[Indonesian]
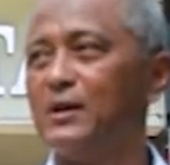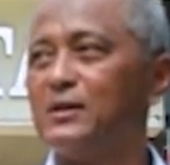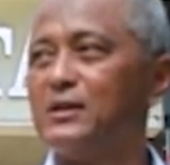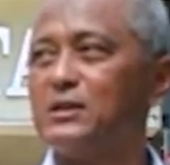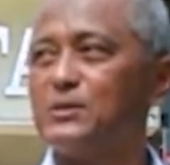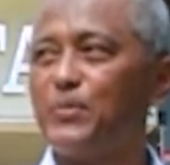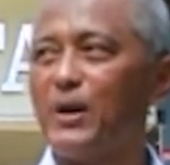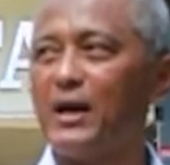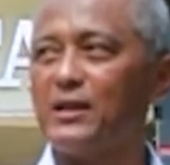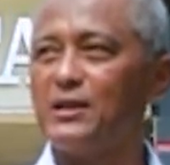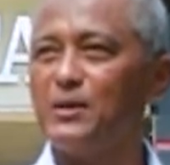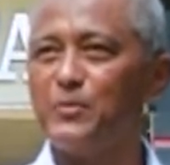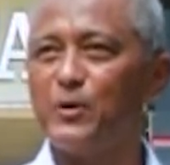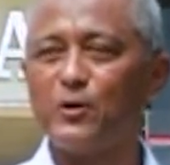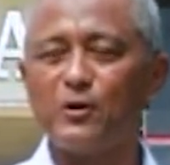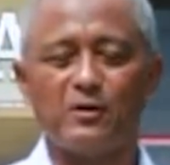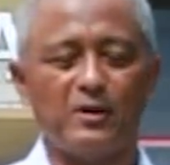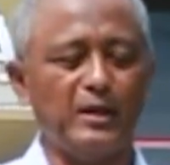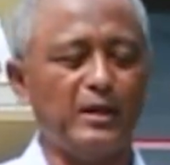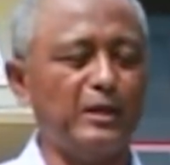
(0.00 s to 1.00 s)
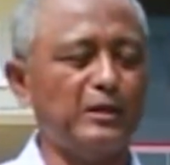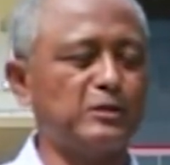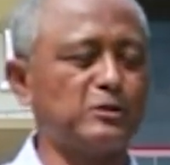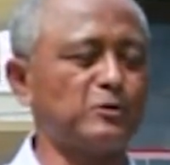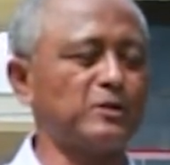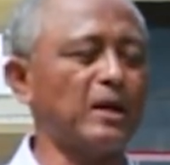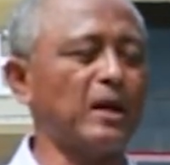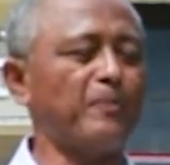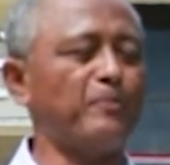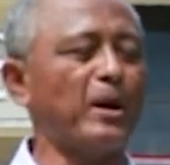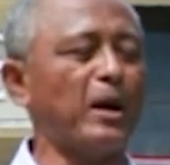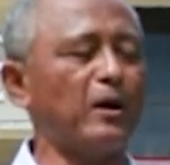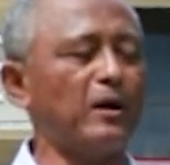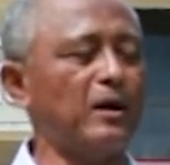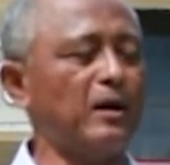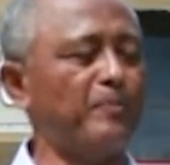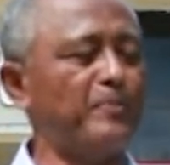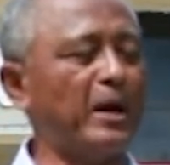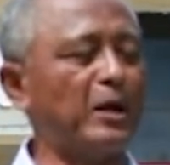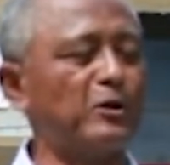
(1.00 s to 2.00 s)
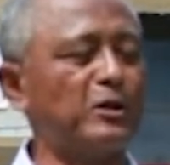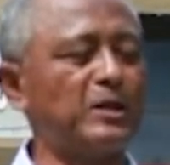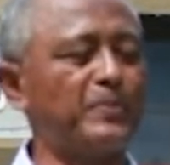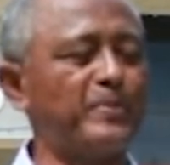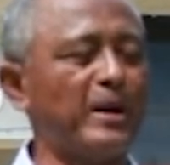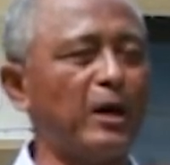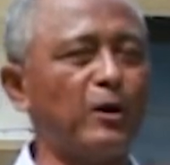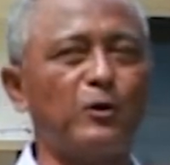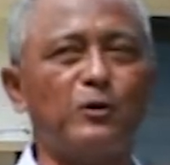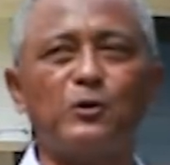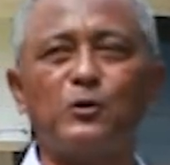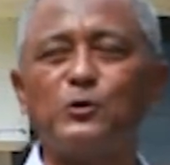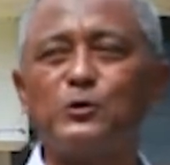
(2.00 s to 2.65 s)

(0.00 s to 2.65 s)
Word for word: Di sebelah timur ini sudah bang, uh, eh, baru dibangun